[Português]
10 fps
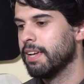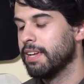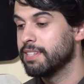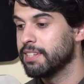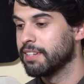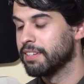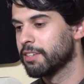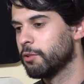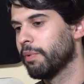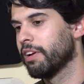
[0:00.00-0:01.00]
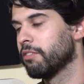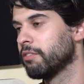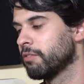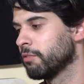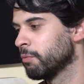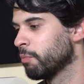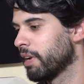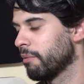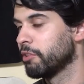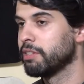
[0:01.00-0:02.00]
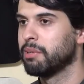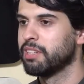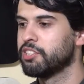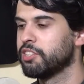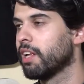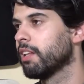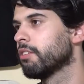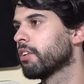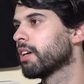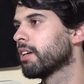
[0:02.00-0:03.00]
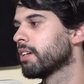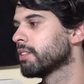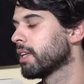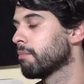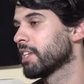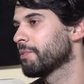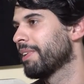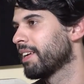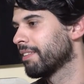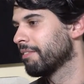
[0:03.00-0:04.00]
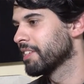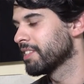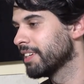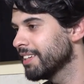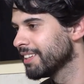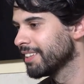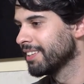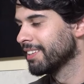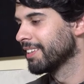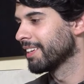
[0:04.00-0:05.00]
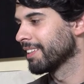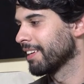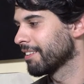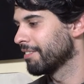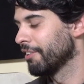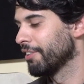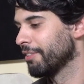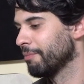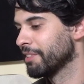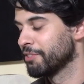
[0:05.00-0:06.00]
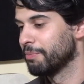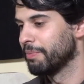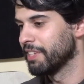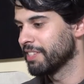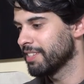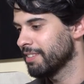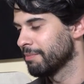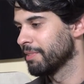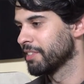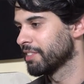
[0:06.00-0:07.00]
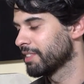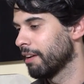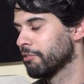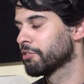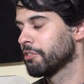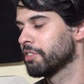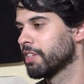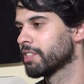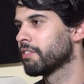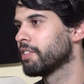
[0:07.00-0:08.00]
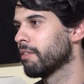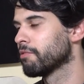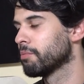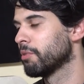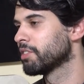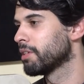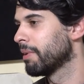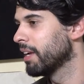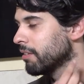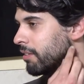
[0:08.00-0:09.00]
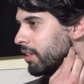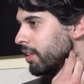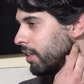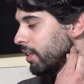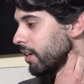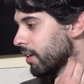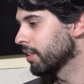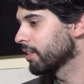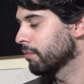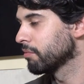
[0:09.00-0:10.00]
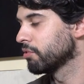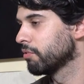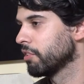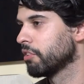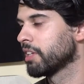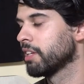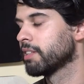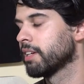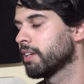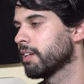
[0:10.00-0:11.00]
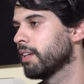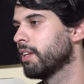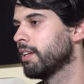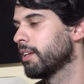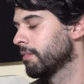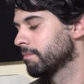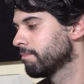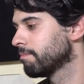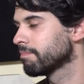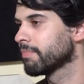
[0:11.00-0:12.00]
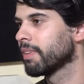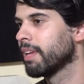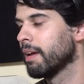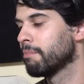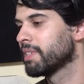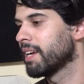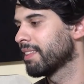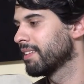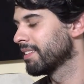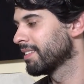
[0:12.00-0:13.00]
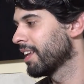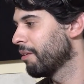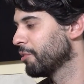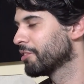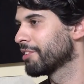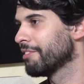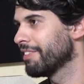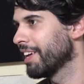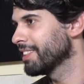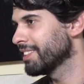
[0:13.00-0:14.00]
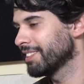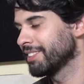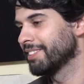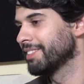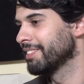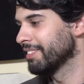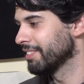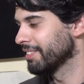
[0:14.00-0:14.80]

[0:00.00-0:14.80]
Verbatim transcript: É assim, como é um, um prémio a nível nacional, nunca estamos à espera de vencer Claro que foi uma surpresa, mas estávamos conscientes que fizemos um bom trabalho e acreditamos no valor que ele tem e apesar de não muito confiantes, eh,